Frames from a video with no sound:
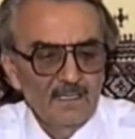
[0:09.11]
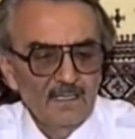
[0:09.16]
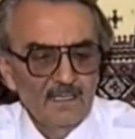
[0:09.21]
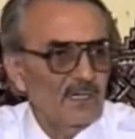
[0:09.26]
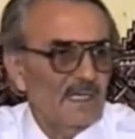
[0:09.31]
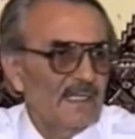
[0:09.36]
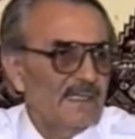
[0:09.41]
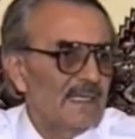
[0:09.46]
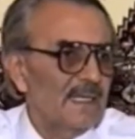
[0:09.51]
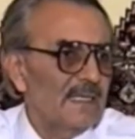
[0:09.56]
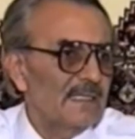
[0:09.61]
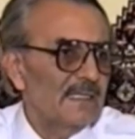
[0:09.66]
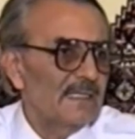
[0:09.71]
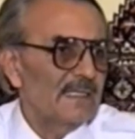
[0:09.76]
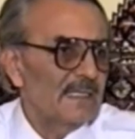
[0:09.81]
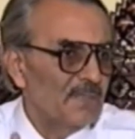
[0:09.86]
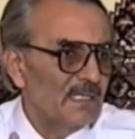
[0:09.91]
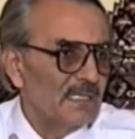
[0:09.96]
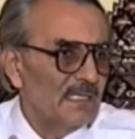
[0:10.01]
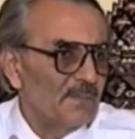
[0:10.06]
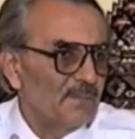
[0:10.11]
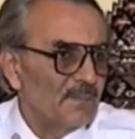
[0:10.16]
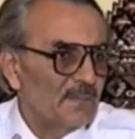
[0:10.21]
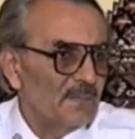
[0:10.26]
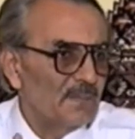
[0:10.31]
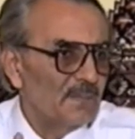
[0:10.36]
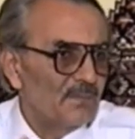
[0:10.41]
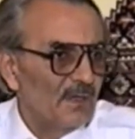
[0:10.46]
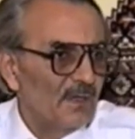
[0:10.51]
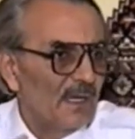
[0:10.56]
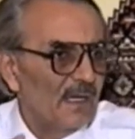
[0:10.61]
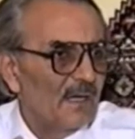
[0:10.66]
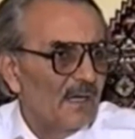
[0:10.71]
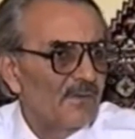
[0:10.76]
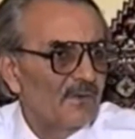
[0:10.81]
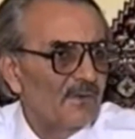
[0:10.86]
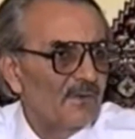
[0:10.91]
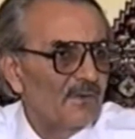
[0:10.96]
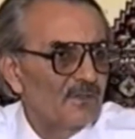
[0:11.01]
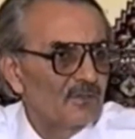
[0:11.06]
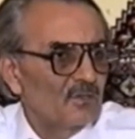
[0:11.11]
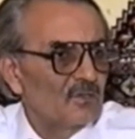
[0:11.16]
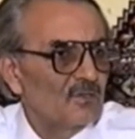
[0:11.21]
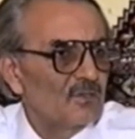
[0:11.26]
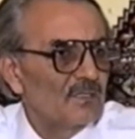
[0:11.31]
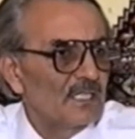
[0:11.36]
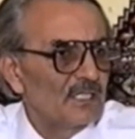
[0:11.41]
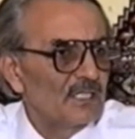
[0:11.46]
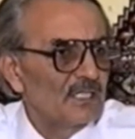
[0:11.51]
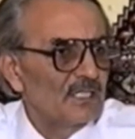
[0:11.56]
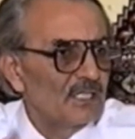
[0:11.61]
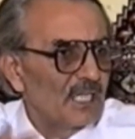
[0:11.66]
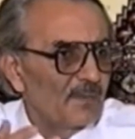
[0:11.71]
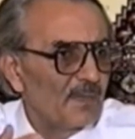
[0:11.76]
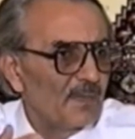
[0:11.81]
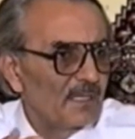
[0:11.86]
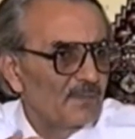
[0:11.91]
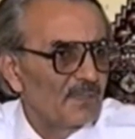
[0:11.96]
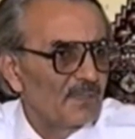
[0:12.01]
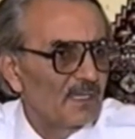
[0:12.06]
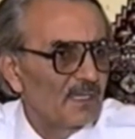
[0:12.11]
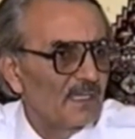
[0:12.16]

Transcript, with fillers: Çok enteresan bir tipti böyle. Lafını sözünü de çekmez.